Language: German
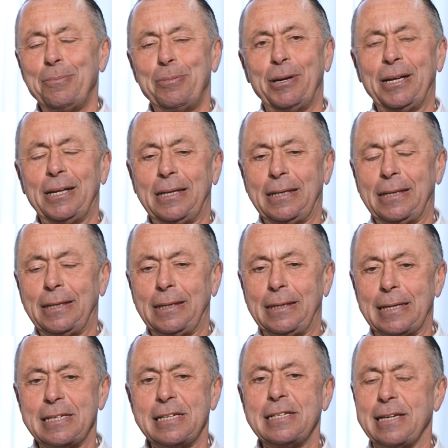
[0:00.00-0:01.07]
Aber äh,
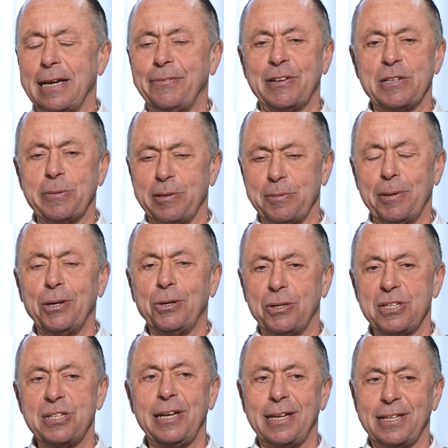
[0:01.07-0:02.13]
das ist etwas, was man
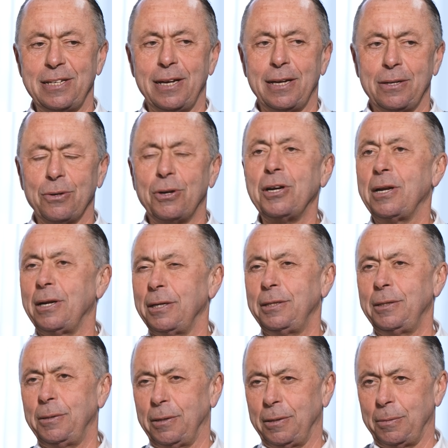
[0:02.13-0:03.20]
doch sehr, sehr
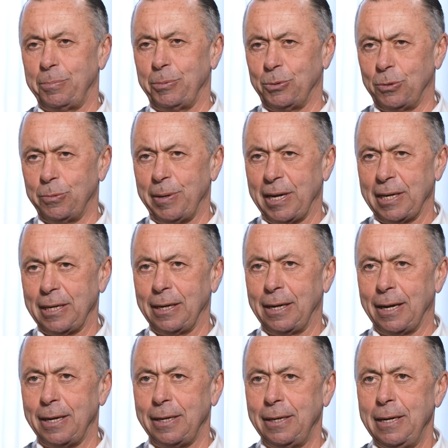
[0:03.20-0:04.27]
deutlich äh, beobachten
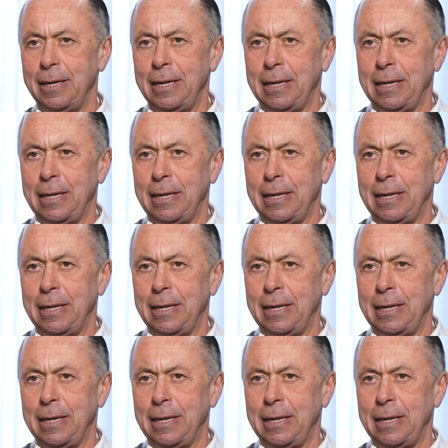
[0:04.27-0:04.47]
kann.